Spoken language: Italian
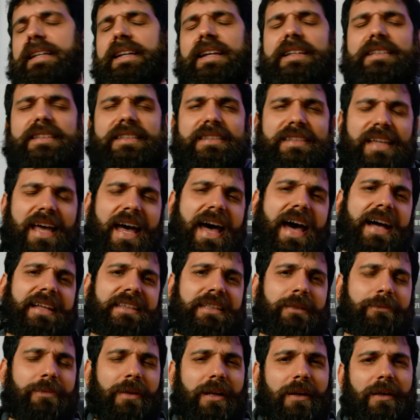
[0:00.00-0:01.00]

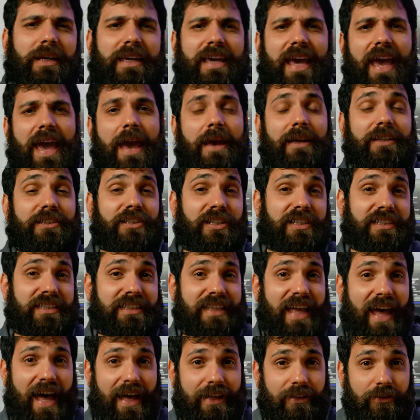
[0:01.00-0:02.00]
rilassati perché c'è
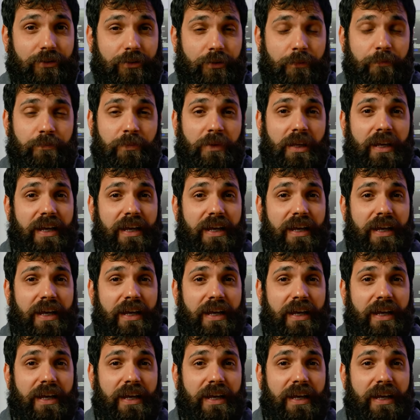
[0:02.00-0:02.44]
stato